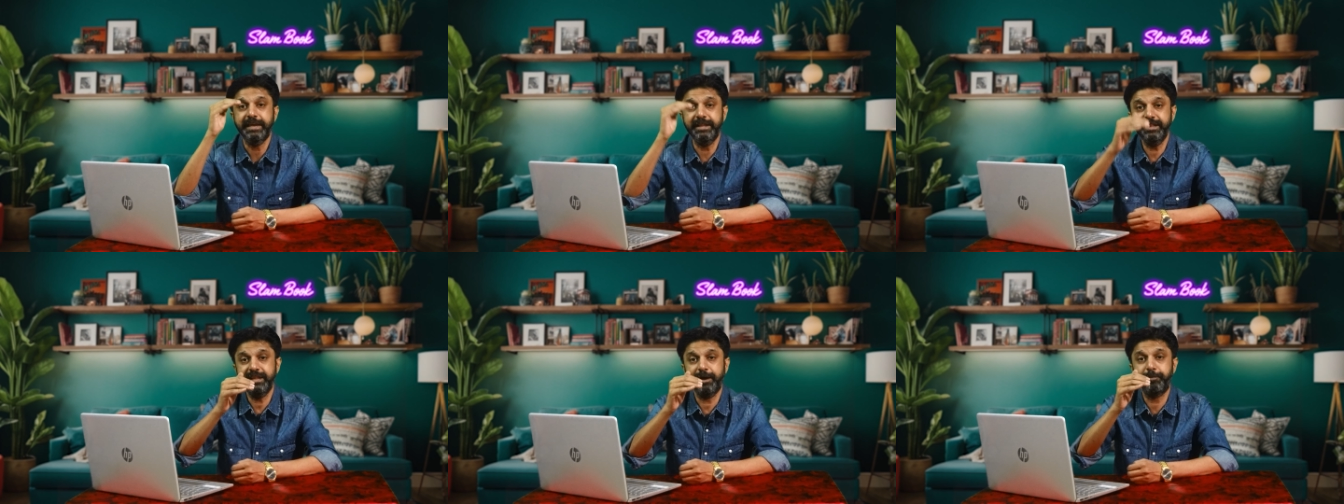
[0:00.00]

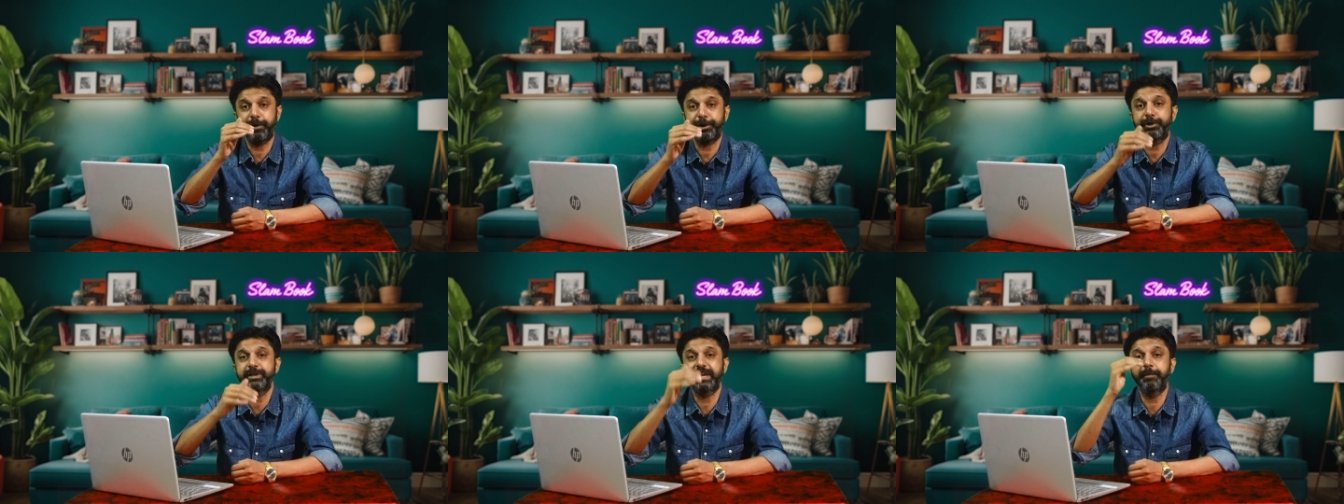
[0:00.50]
இந்த
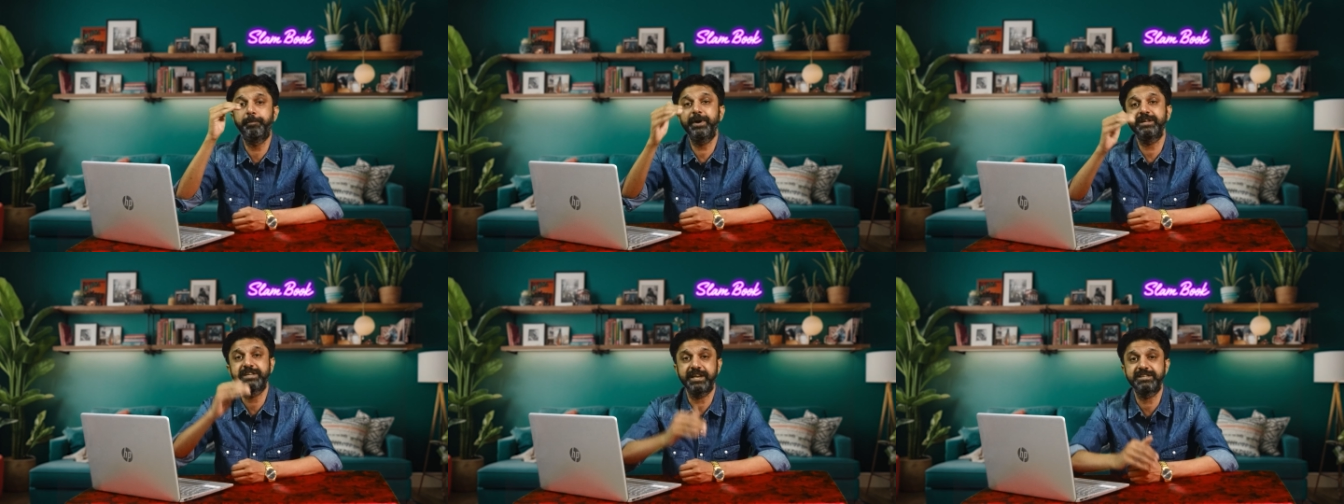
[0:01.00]
படம்
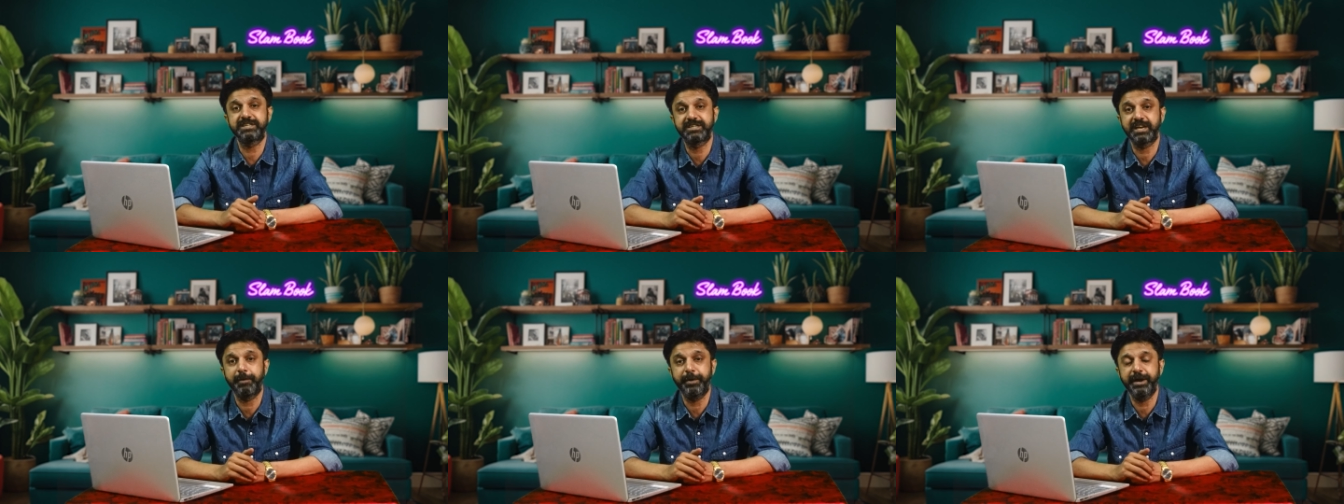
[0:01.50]
எப்படி
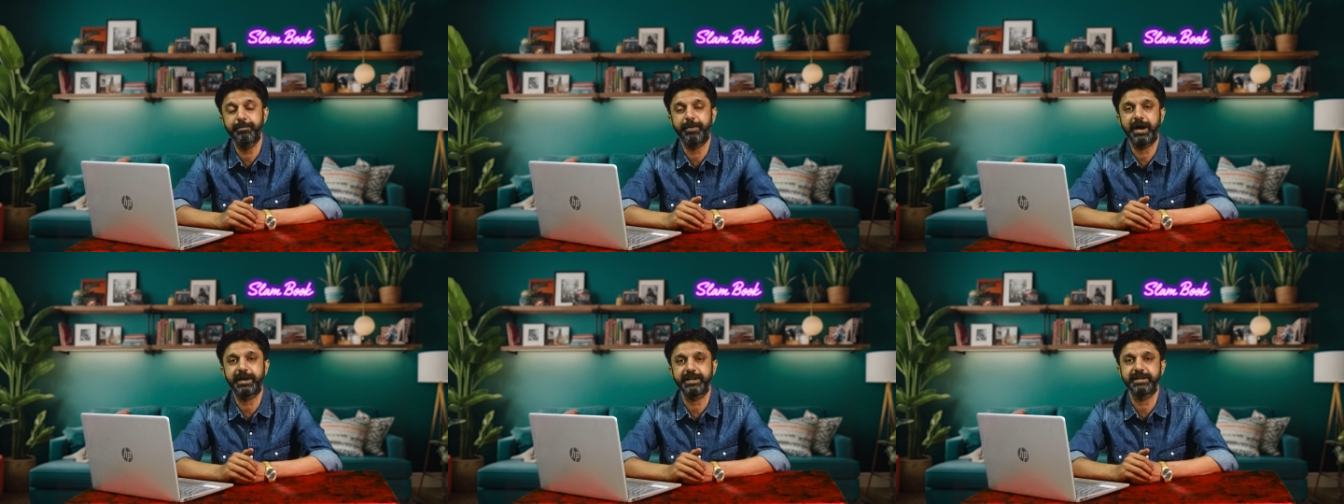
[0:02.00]
ஜெயிச்சிச்சு அப்படின்னு
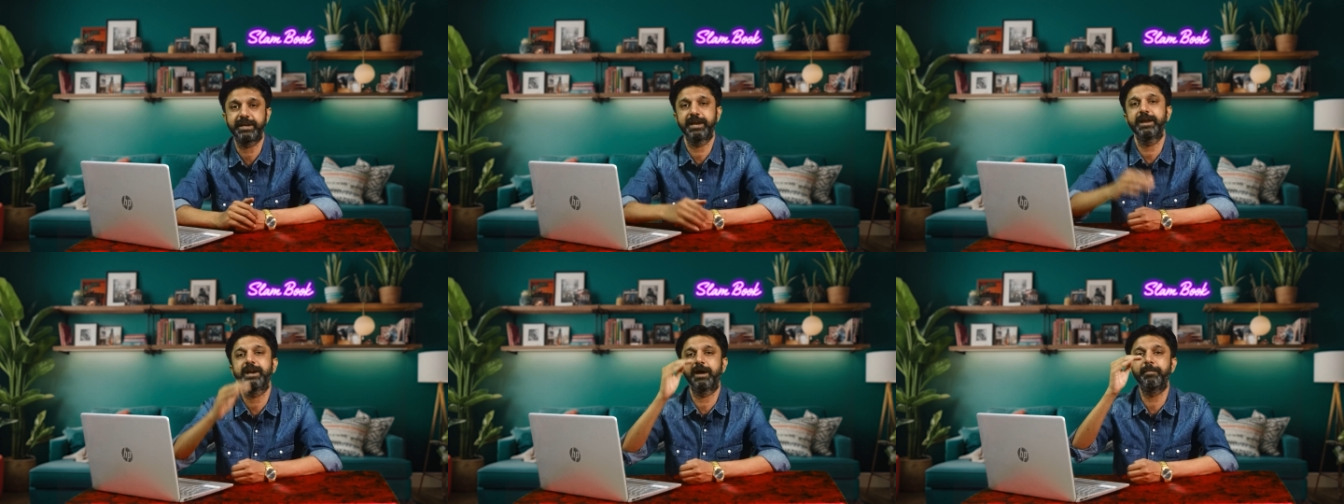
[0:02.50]
பார்க்கறதுக்கு
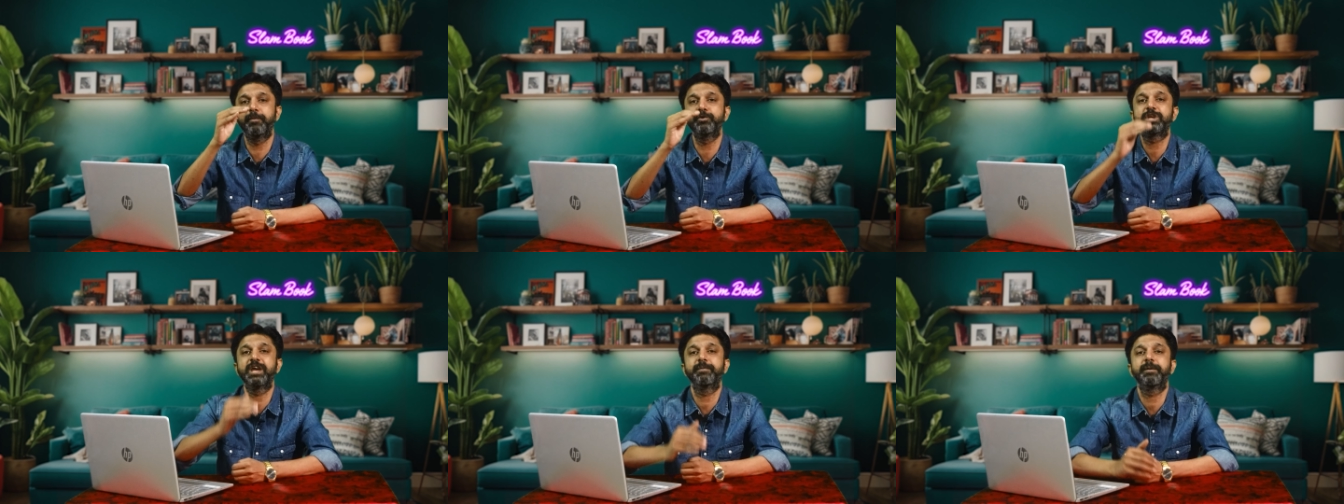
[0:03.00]
நம்ம
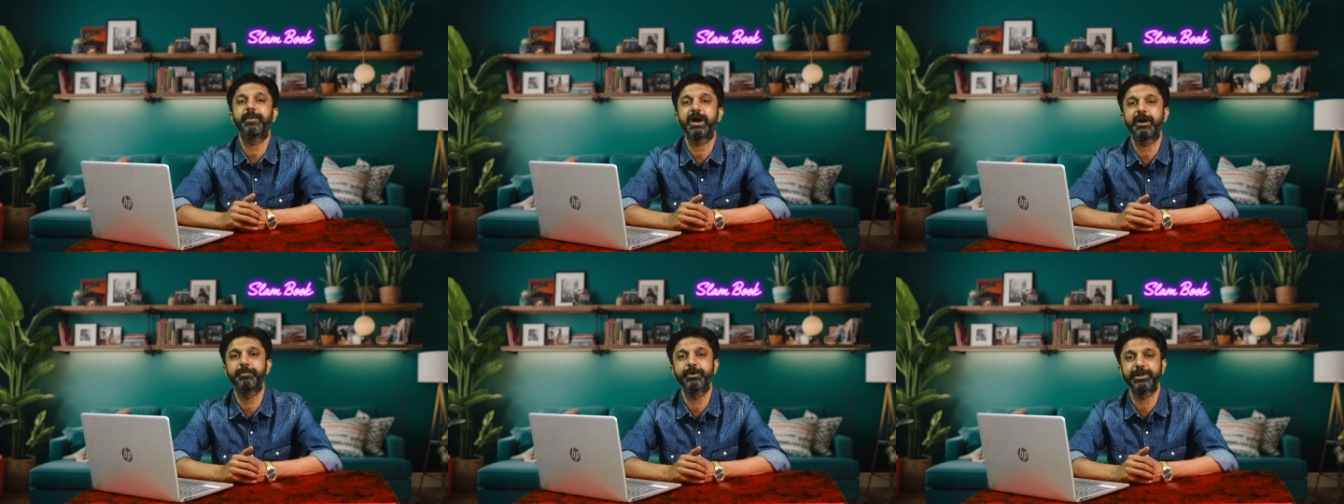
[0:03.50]
முக்கியமாக
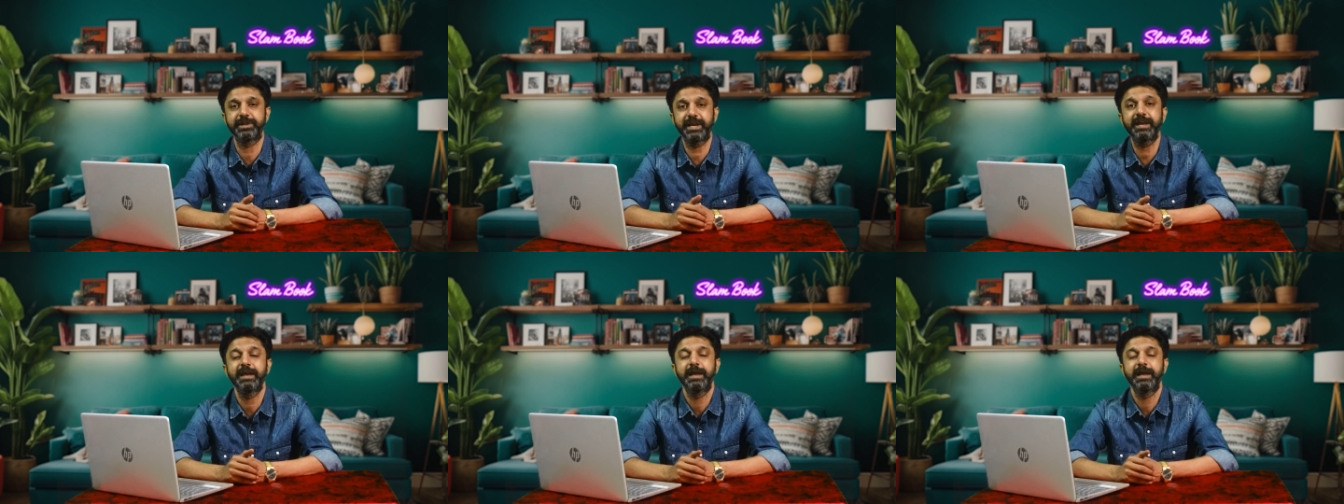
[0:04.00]
பார்க்க போகிறது